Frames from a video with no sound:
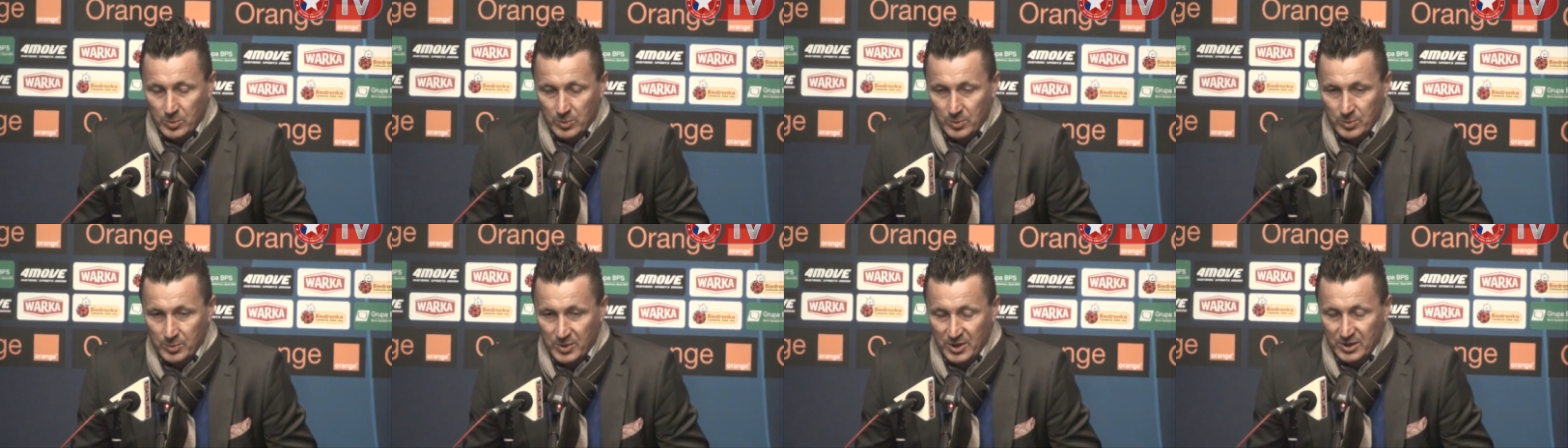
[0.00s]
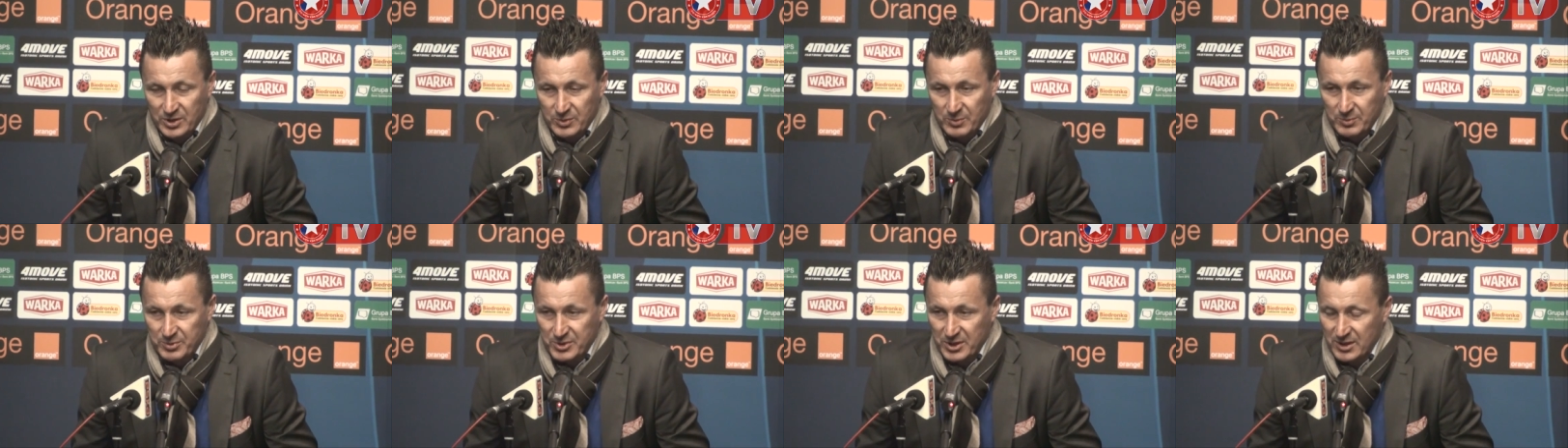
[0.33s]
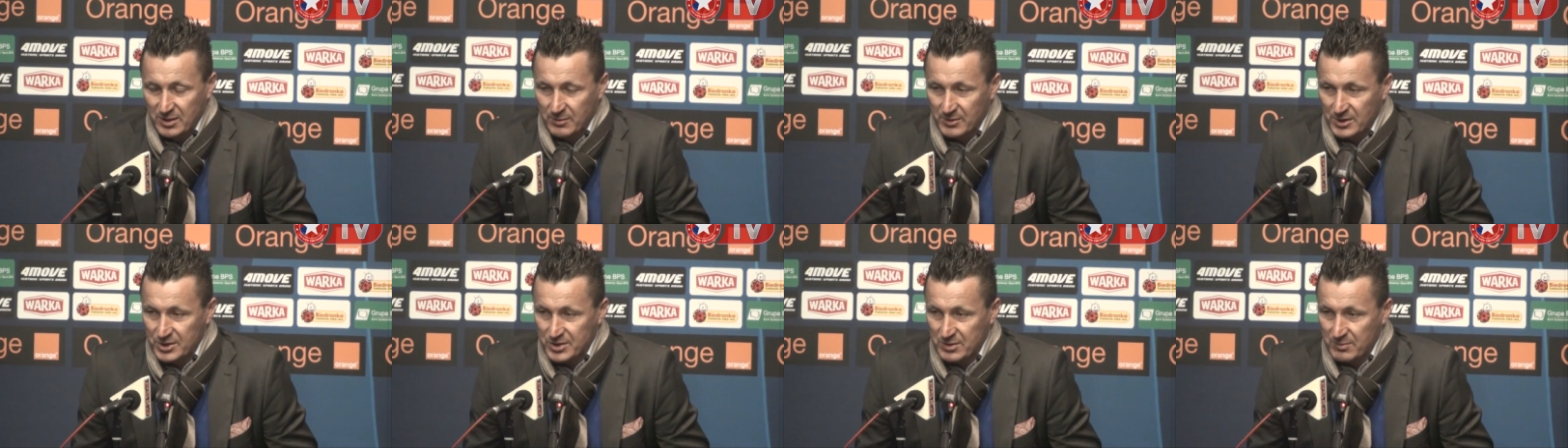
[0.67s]
Byliśmy przed
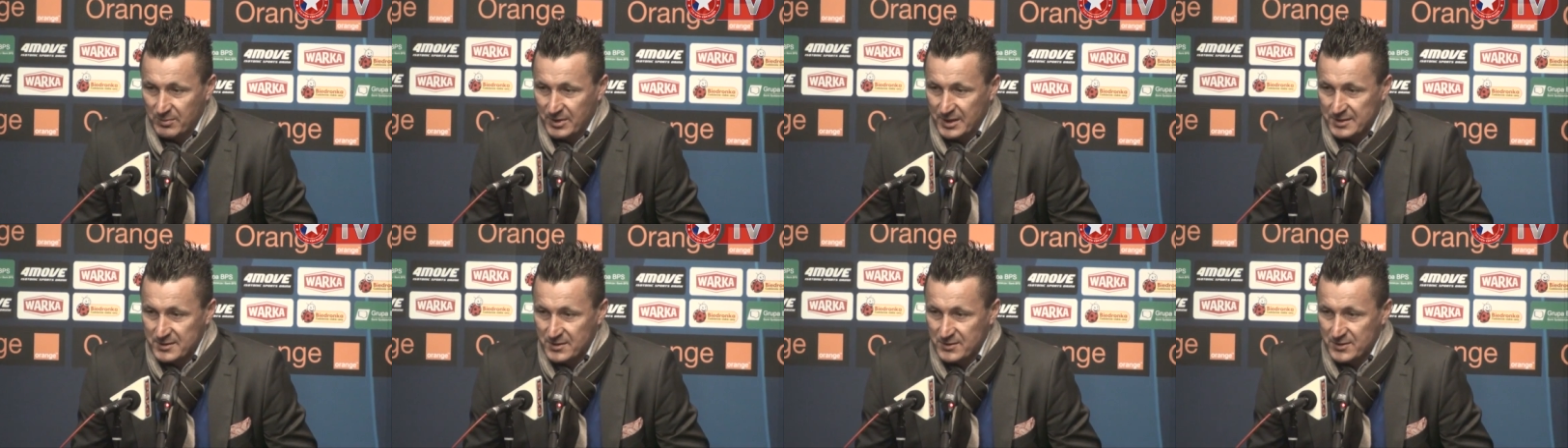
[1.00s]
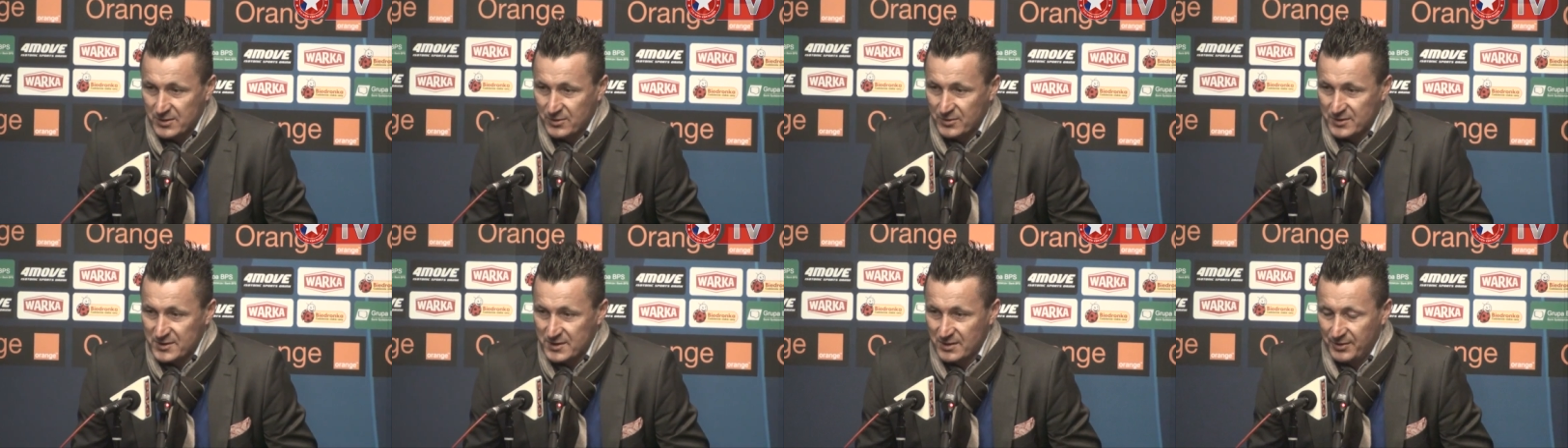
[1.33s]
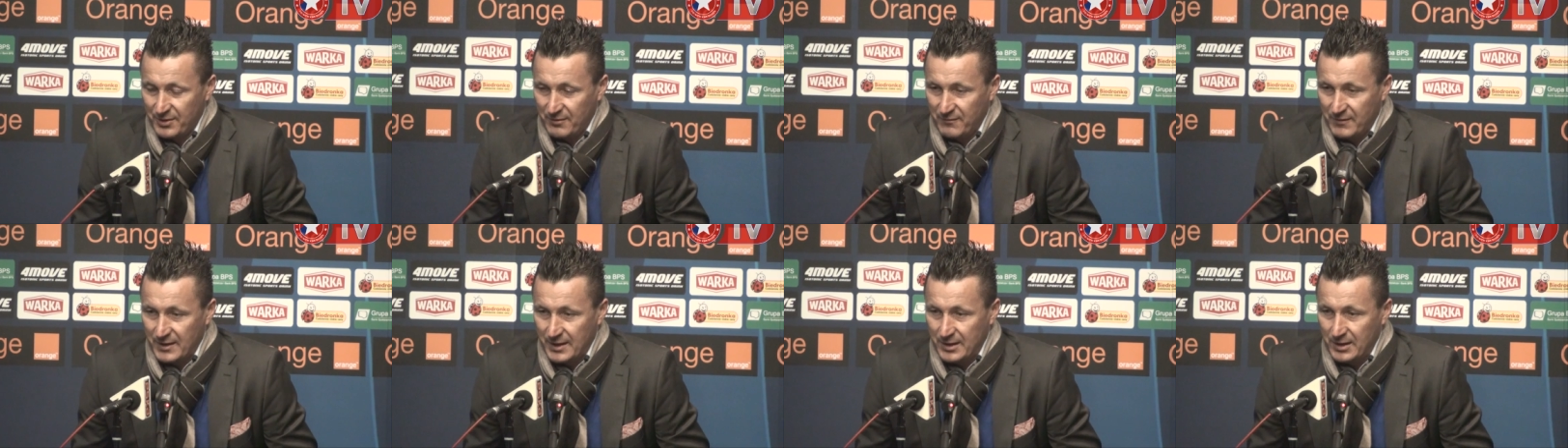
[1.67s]
tym meczem bardzo
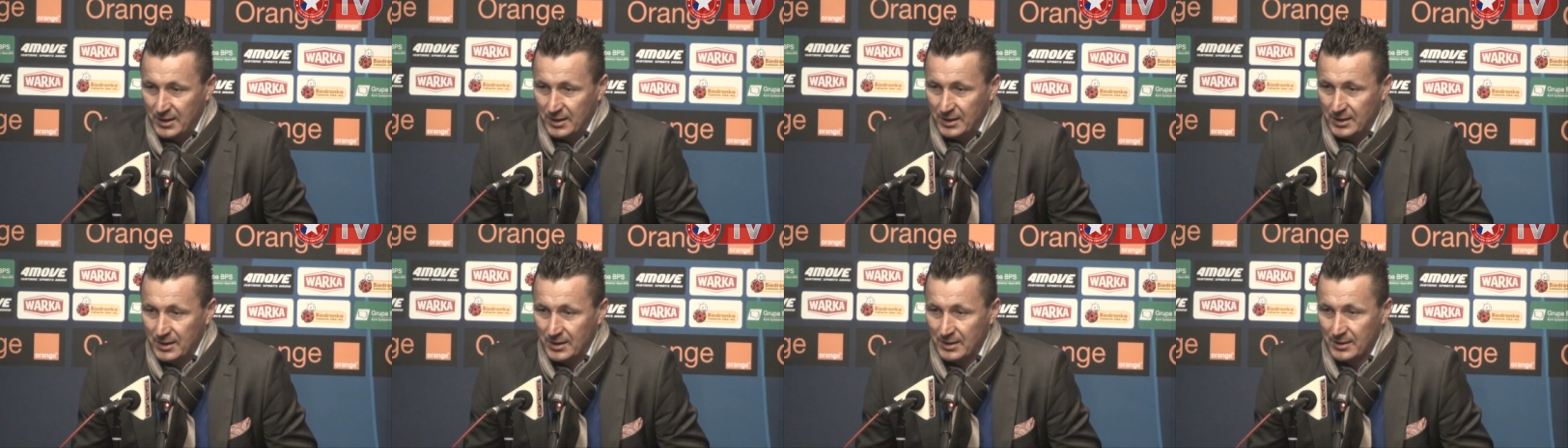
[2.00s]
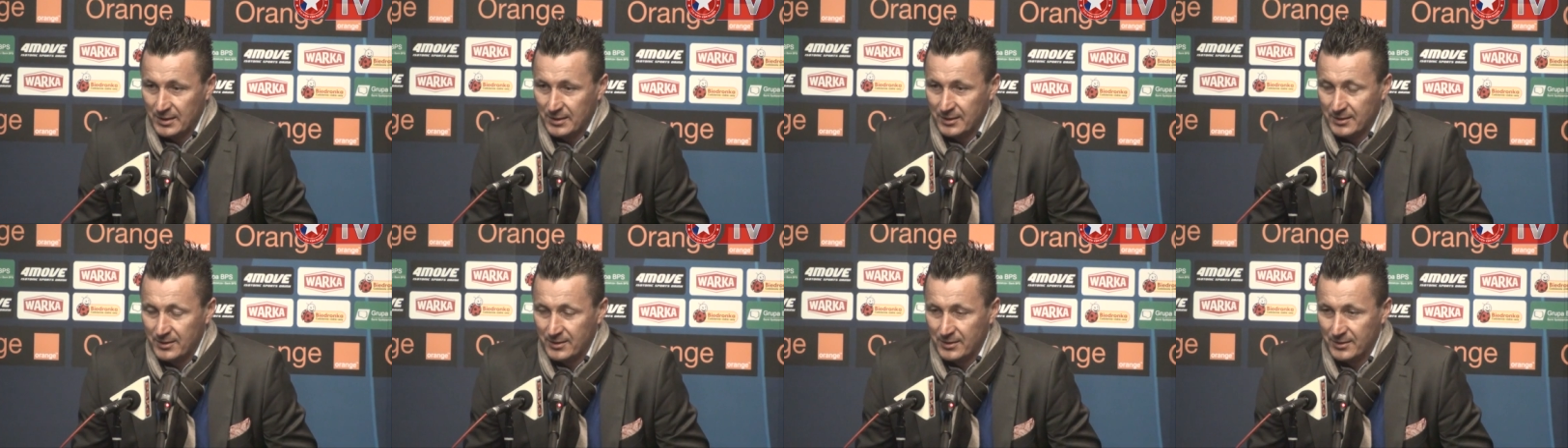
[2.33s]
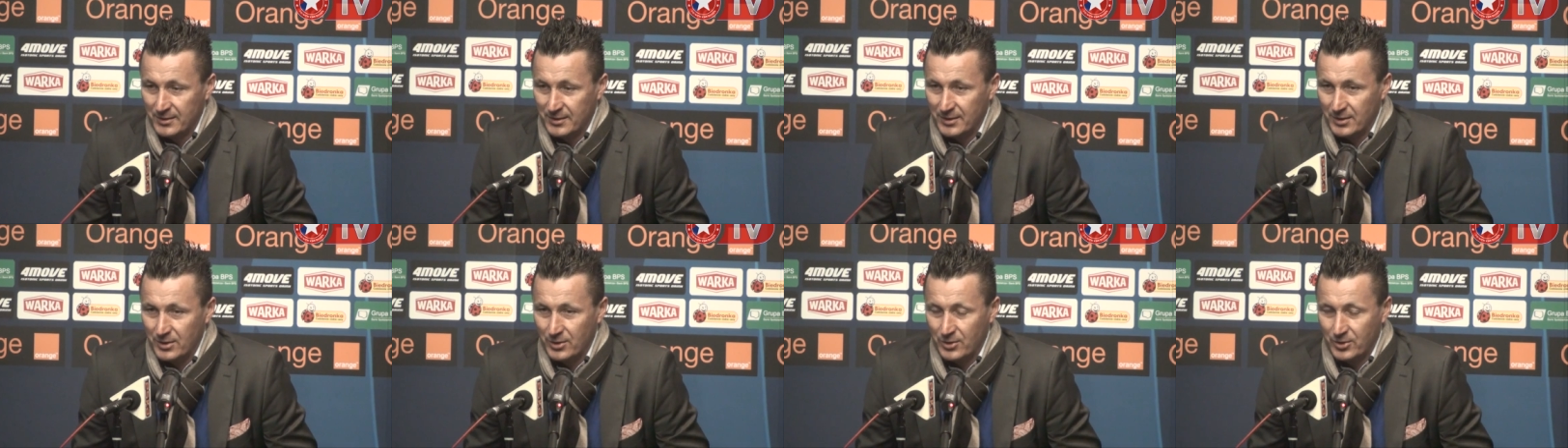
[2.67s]
skoncentrowani,
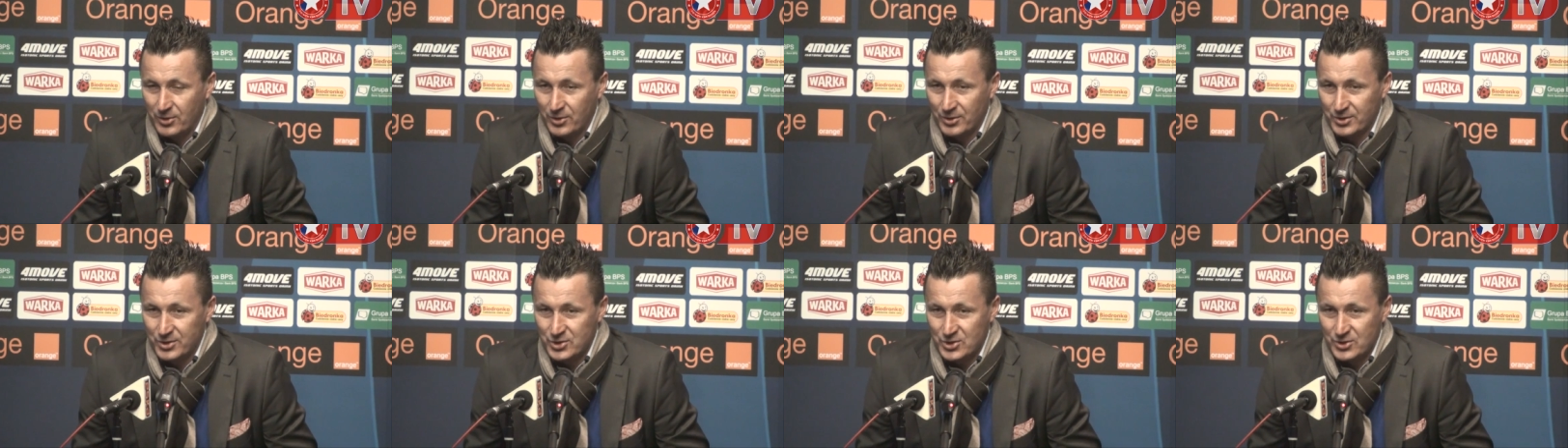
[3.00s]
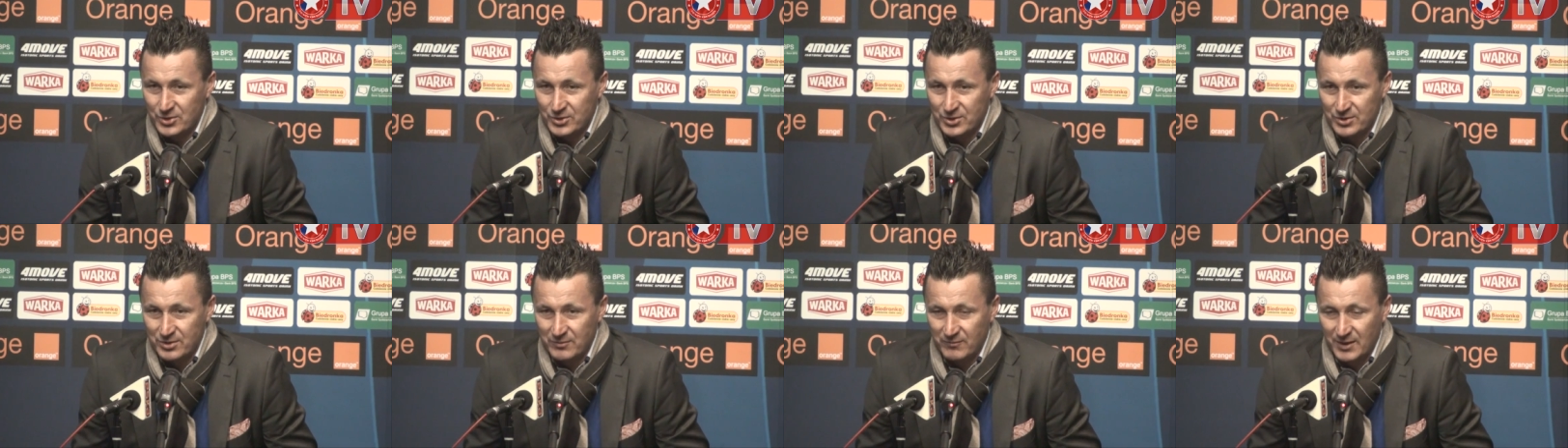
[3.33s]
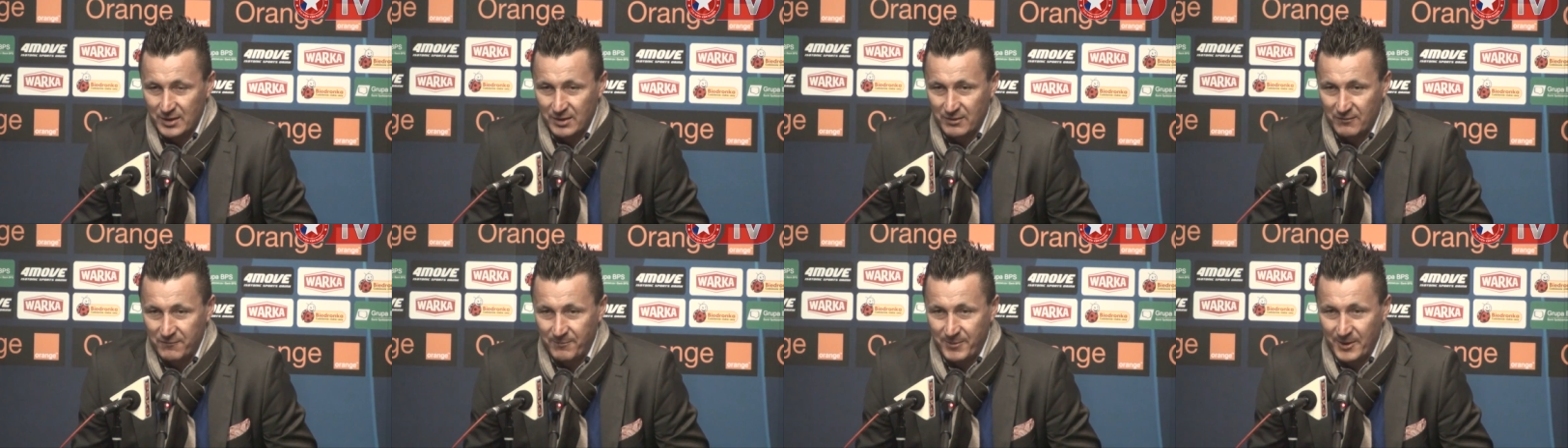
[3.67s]
no ale okoliczności, w
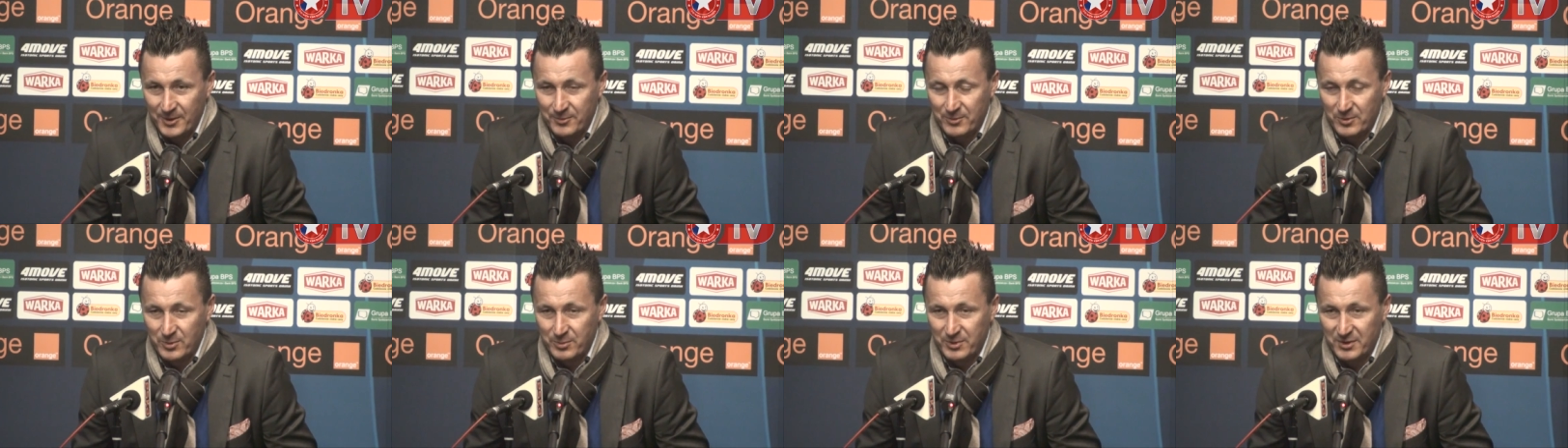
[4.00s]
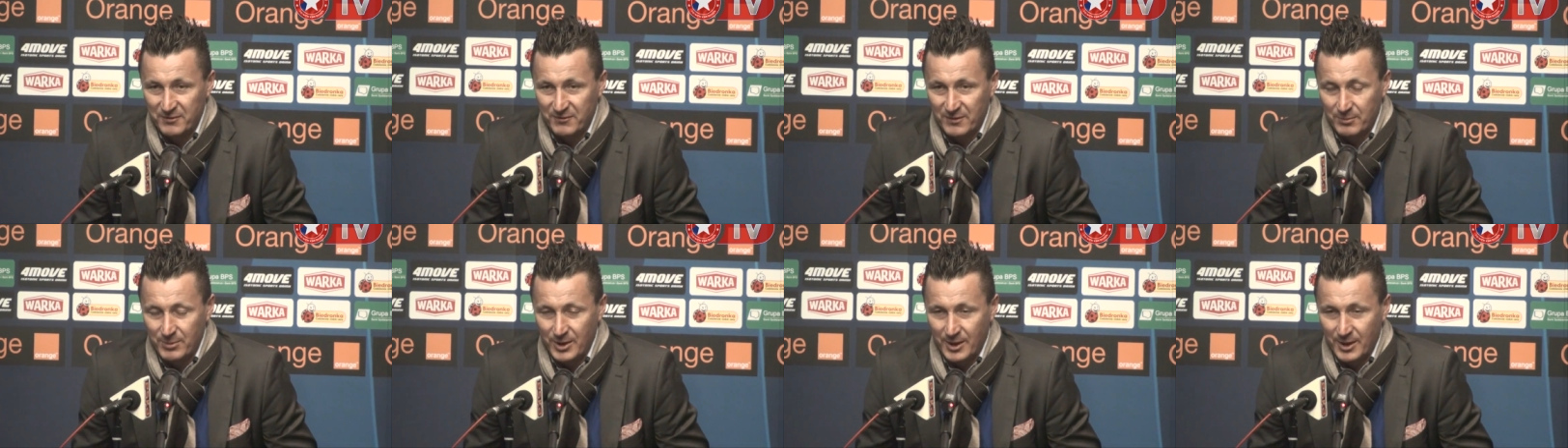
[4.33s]
jakich wpadły obydwie